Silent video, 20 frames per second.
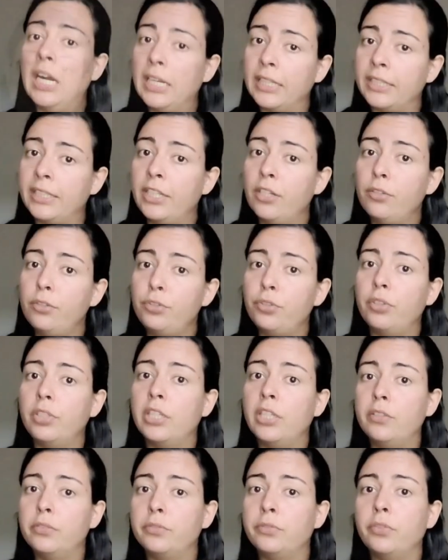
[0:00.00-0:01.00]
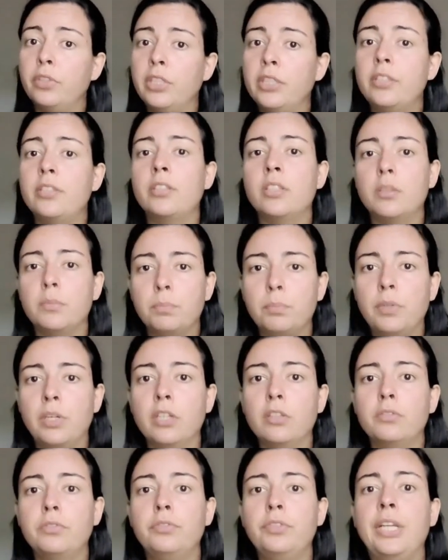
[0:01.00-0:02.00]
Até o jornal Folha de São
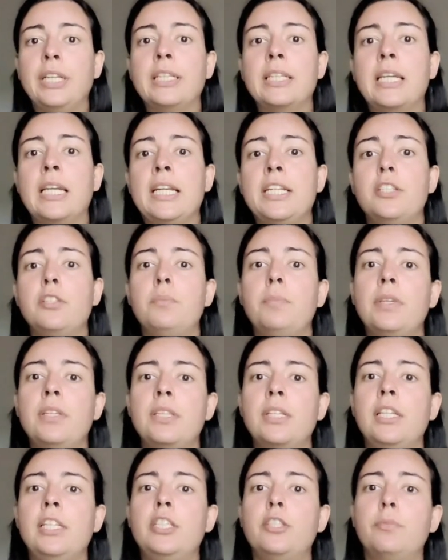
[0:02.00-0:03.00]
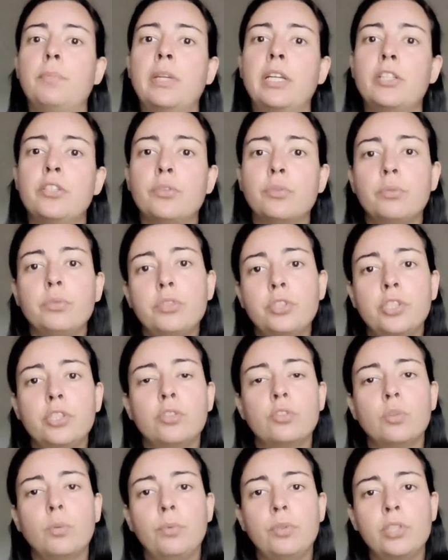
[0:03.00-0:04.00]
Paulo foi atrás de especialistas para
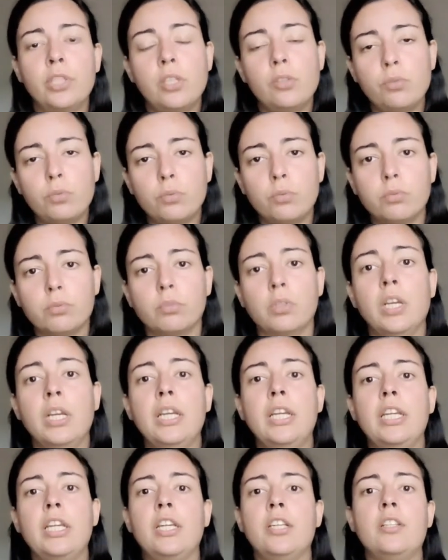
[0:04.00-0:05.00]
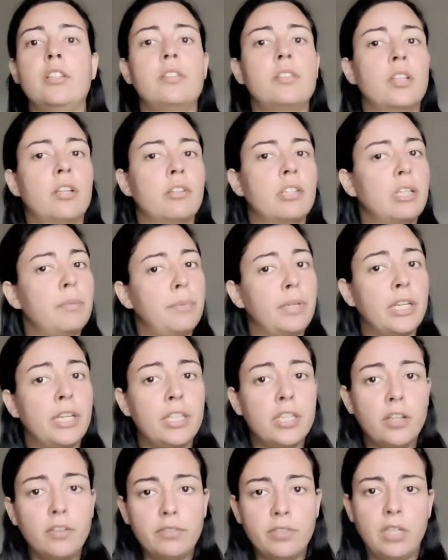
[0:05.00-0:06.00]
discutir sobre esse assunto e disseram também
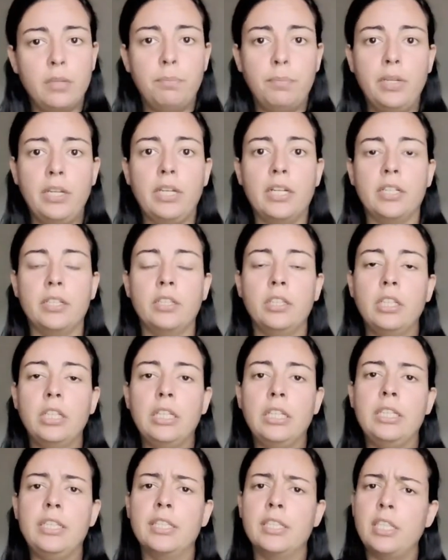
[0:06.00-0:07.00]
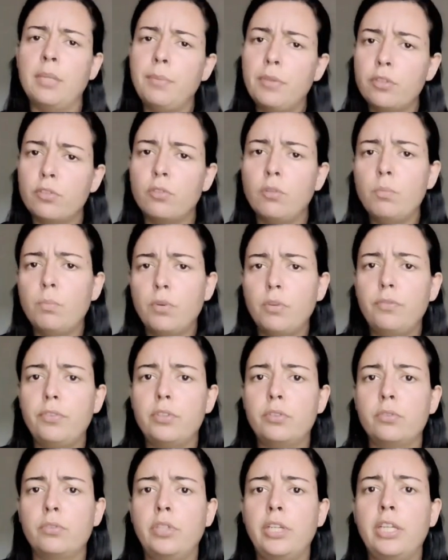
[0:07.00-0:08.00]
que não vai parar. E até mesmo como o
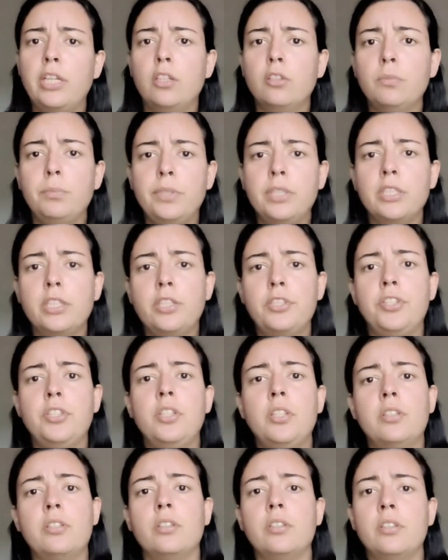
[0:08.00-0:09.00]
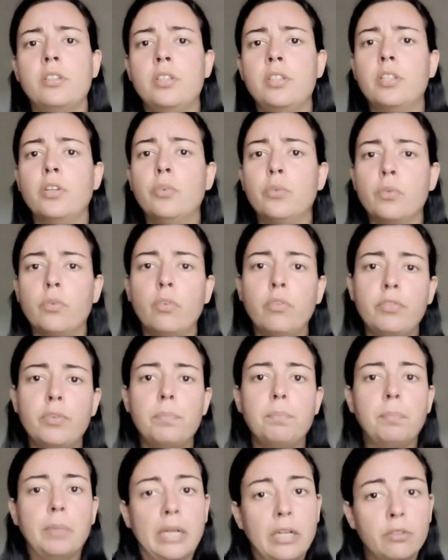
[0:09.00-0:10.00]
professor Reinaldo Bianchi disse, se não
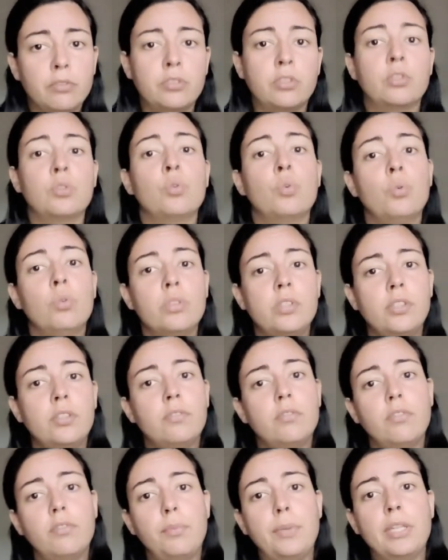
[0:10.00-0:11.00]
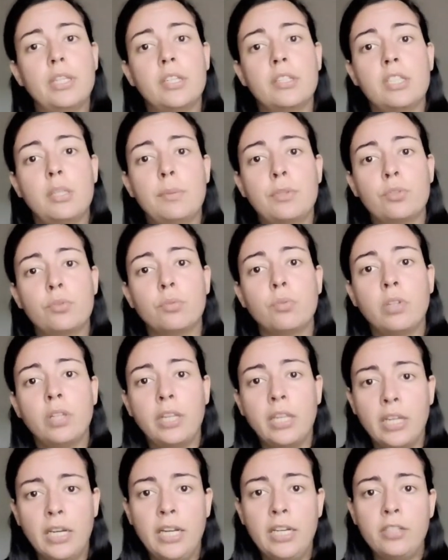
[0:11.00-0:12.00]
houve pausa no desenvolvimento das armas
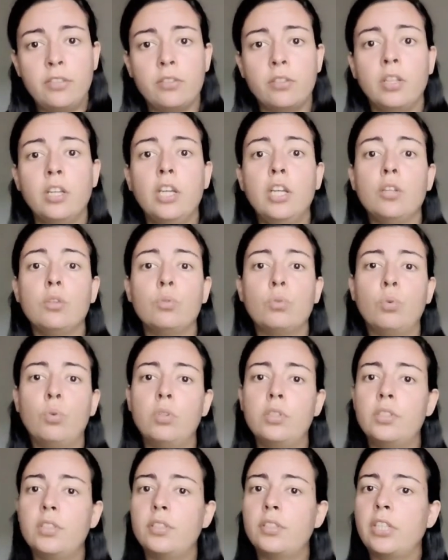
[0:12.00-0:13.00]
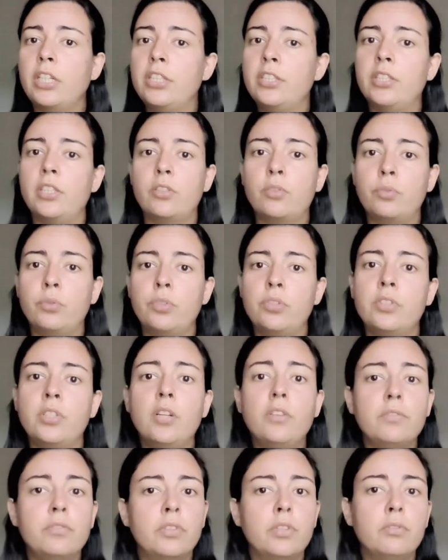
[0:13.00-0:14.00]
nucleares, todas as grandes nações
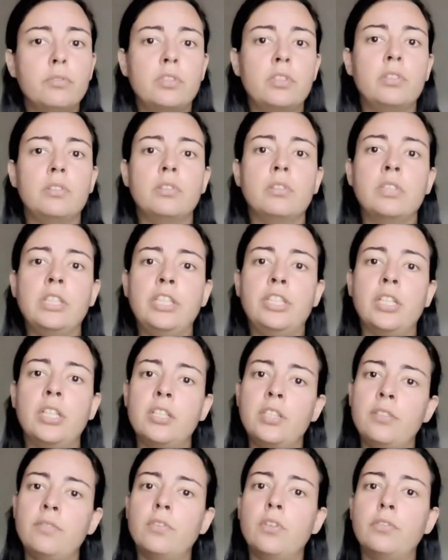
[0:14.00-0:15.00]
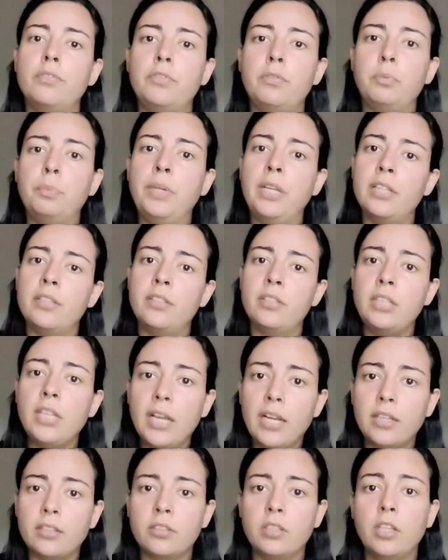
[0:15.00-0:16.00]
não vão deixar de desenvolver meias
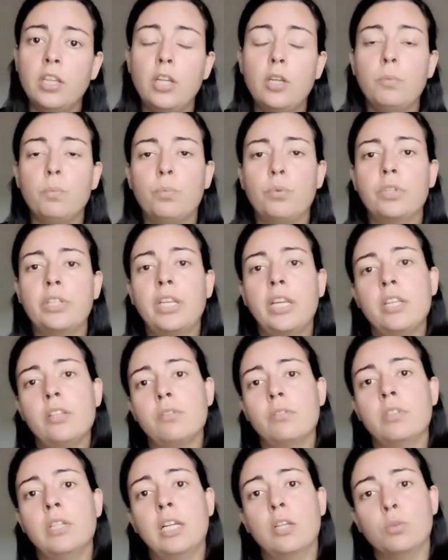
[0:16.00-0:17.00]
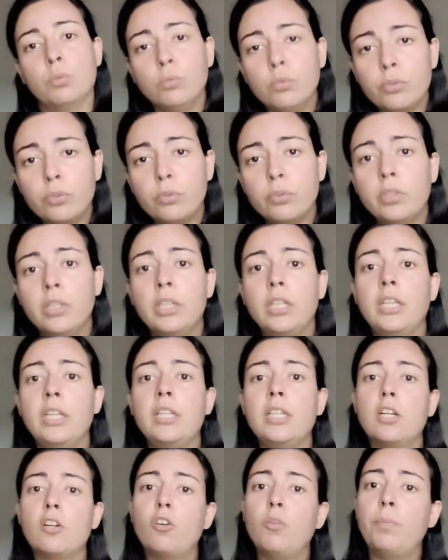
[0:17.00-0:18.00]
IAs, porque isso dá lucro
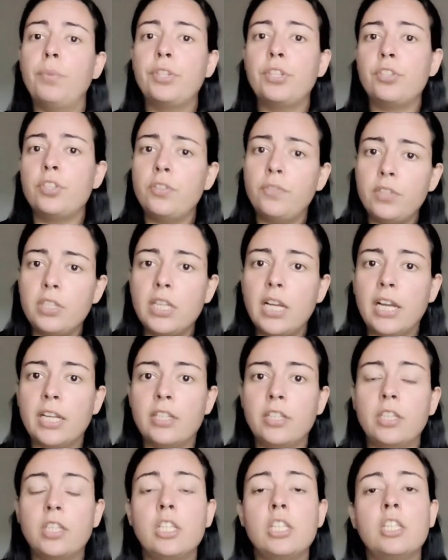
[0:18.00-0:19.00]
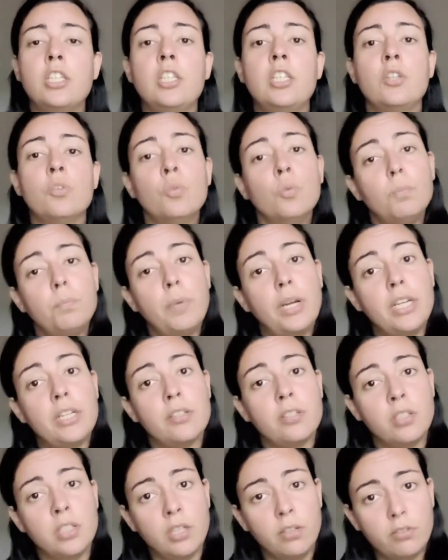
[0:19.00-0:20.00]
e dá competitividade. E se um
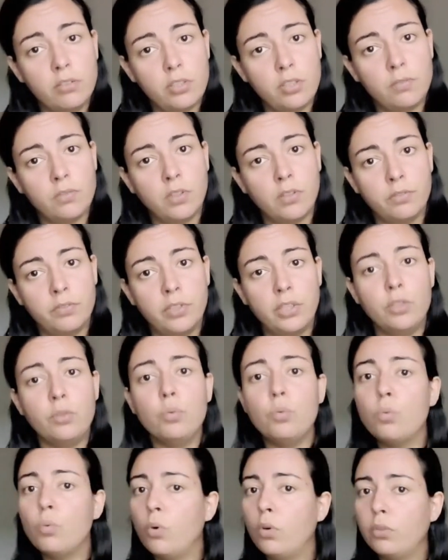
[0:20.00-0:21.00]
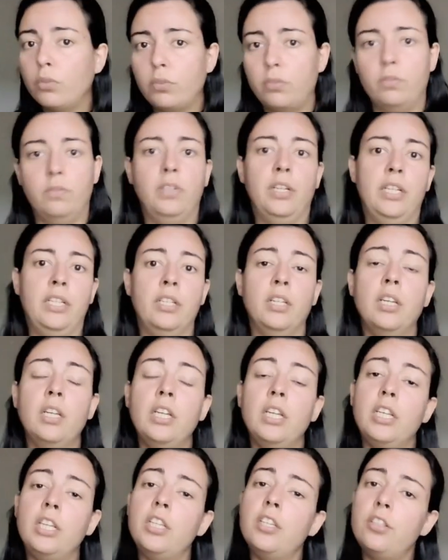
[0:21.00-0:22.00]
país não desenvolver, o outro vai.
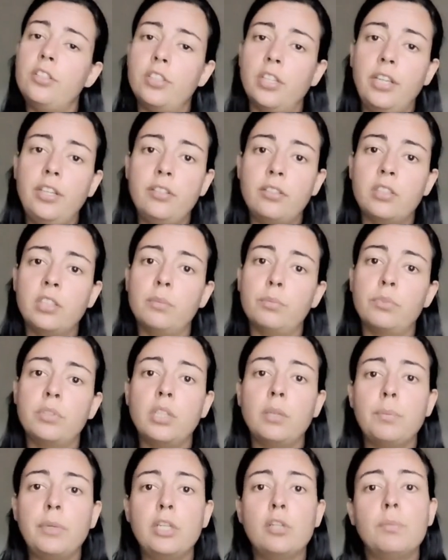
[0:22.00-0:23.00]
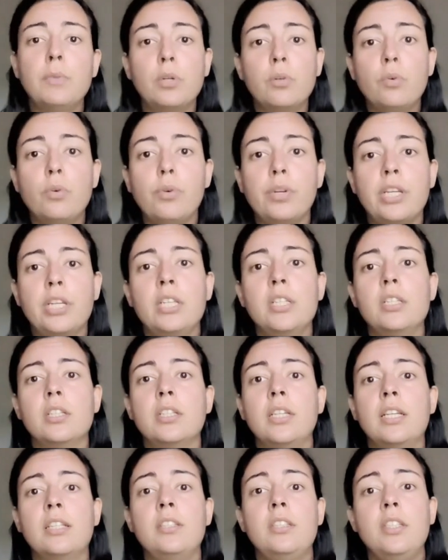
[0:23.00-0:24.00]
E já estamos também numa
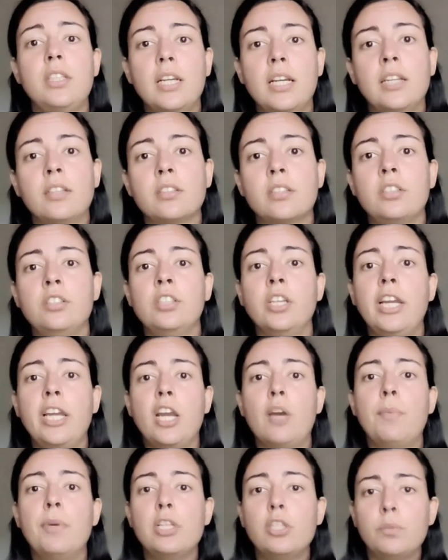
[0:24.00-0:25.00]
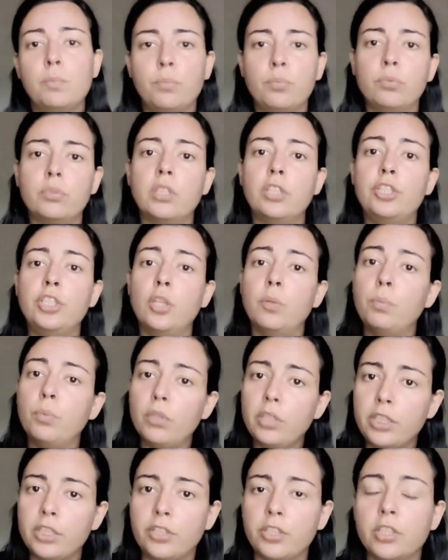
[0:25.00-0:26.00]
corrida das IAs, que já é uma disputa
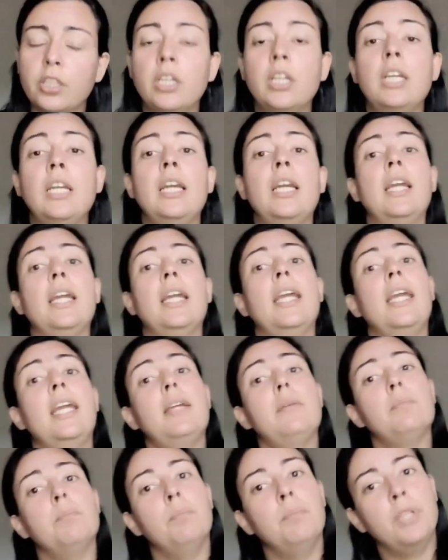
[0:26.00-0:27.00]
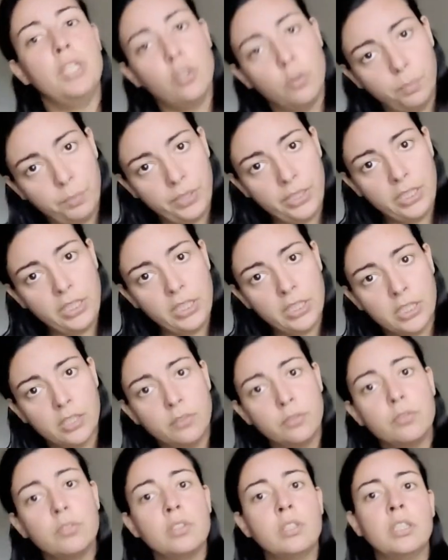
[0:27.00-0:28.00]
geopolítica em minha
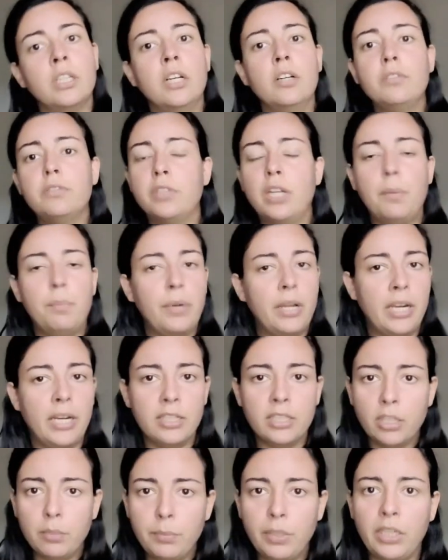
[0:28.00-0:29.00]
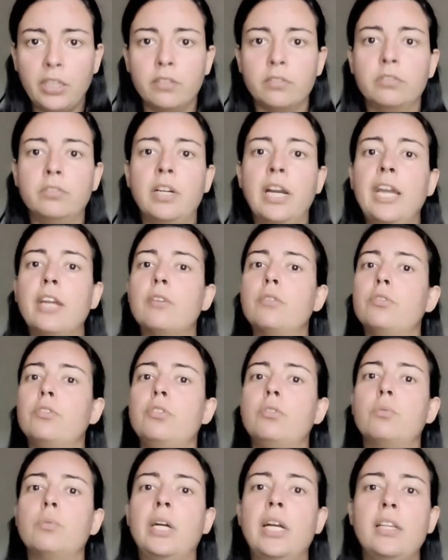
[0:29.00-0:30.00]
opinião, não vai parar também, vai
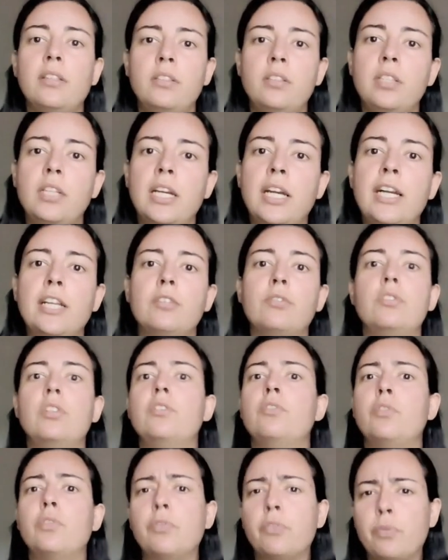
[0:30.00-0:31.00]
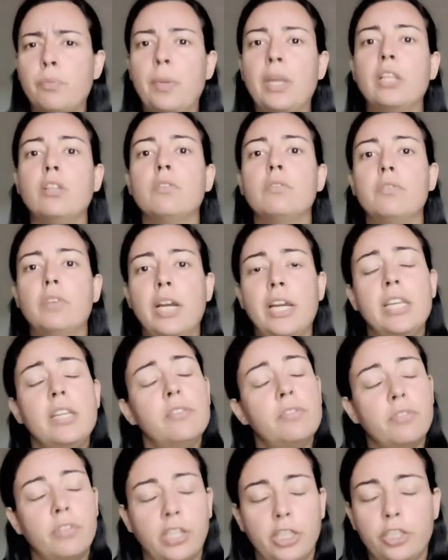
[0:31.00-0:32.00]
continuar as IAs, o desenvolvimento vai
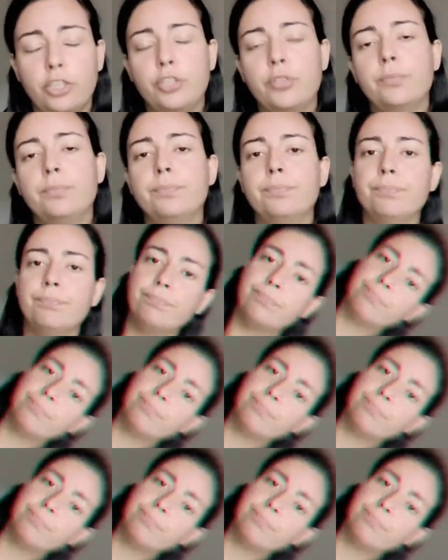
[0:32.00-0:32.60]
em frente.